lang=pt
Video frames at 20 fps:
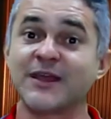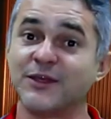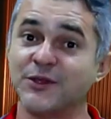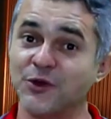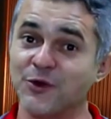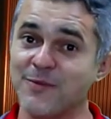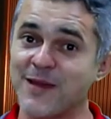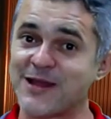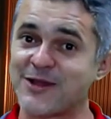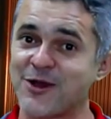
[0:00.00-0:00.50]
E
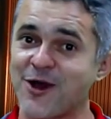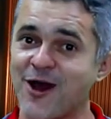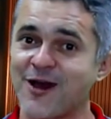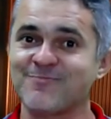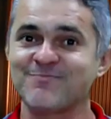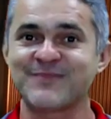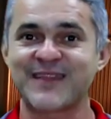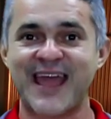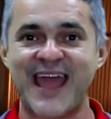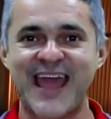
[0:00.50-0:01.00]
o melhor
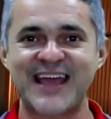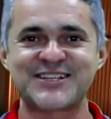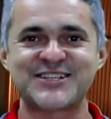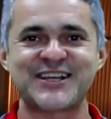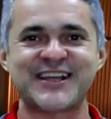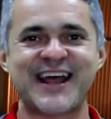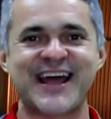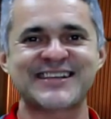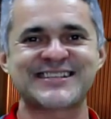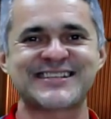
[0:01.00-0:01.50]
é de
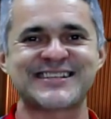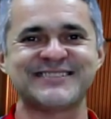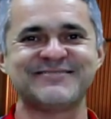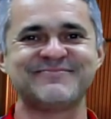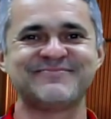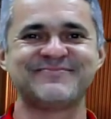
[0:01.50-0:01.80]
graça.